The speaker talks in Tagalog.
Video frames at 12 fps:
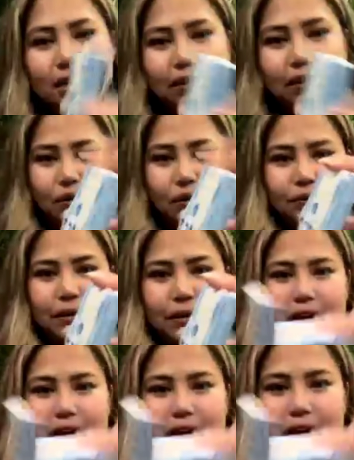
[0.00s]

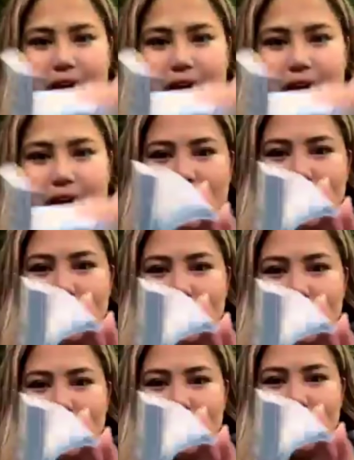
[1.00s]
giveaway
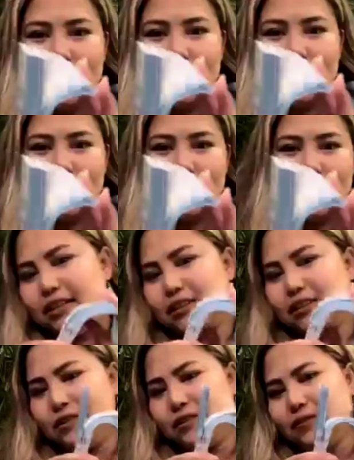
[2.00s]
sa inyo.
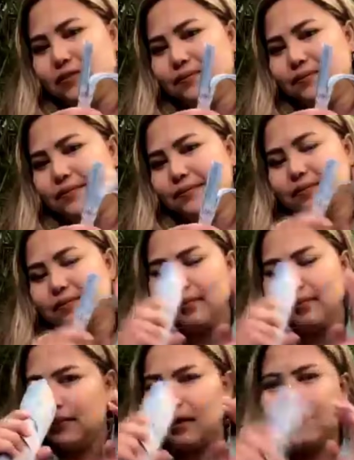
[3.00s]
Sana all.
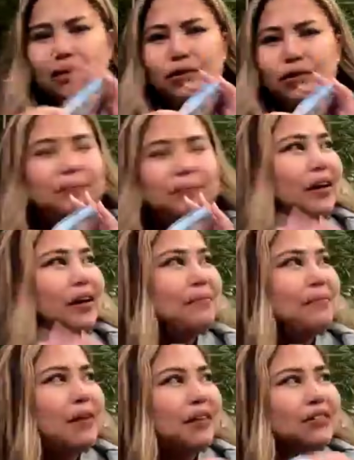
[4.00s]
Ang ng
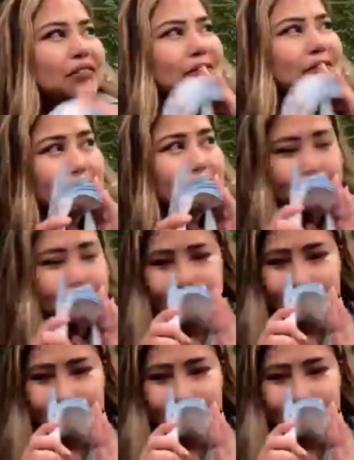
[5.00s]
perang bago, no?